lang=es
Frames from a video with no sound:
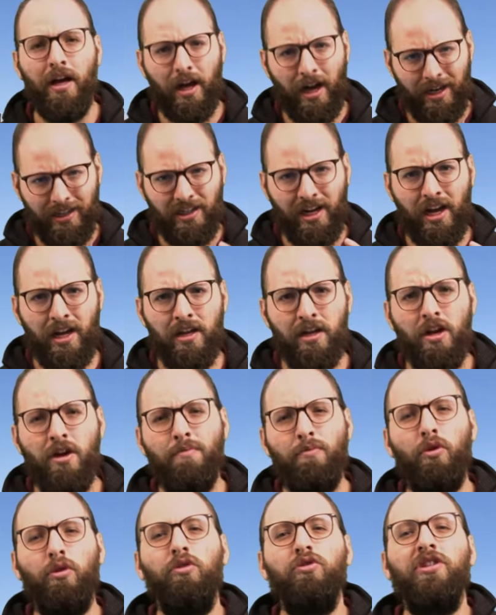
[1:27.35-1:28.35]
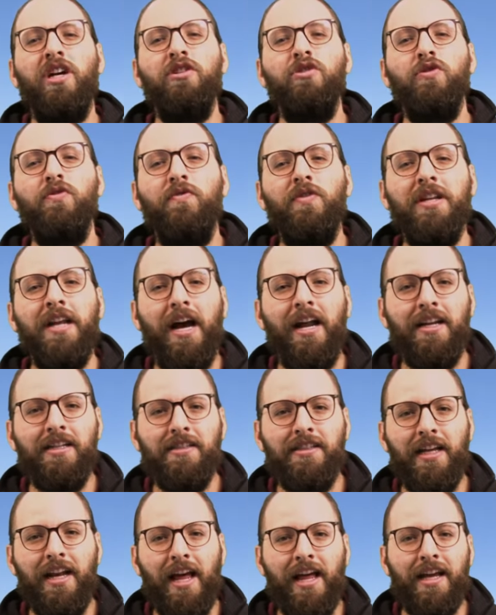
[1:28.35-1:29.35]
allá por los años
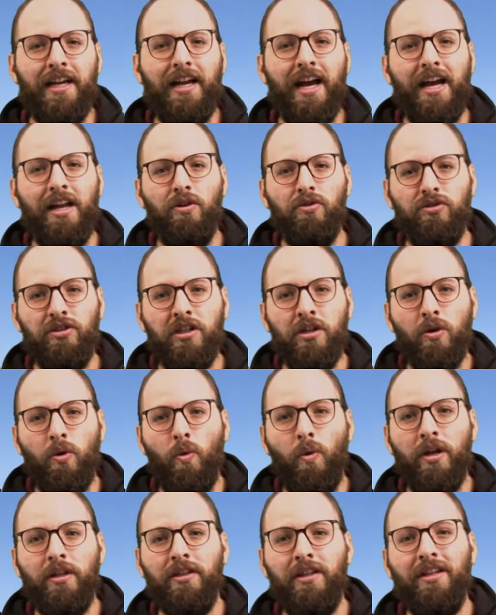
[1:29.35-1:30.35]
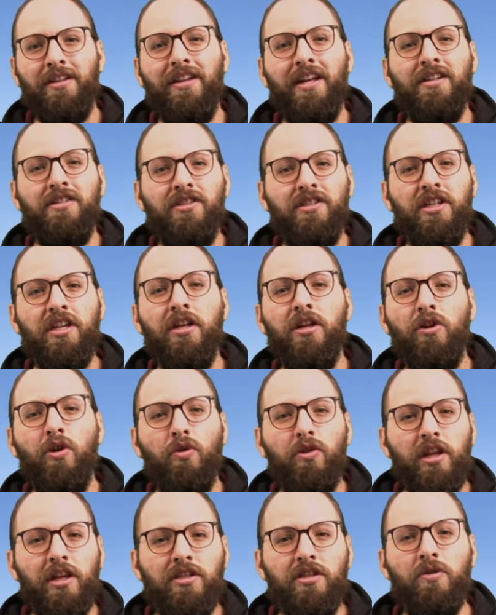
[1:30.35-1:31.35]
finales de la década de los 50 del
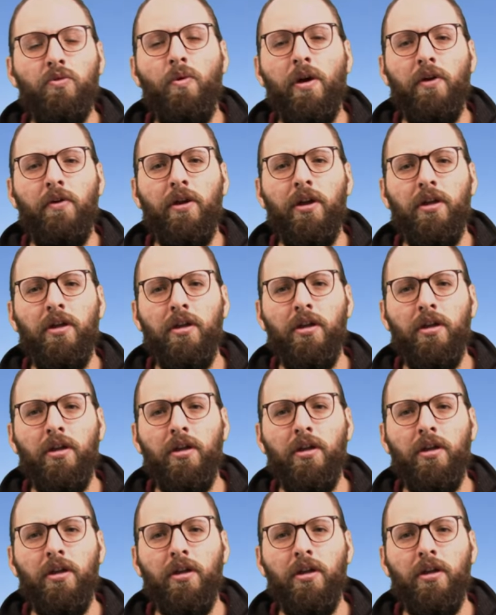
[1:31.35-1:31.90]
siglo XIX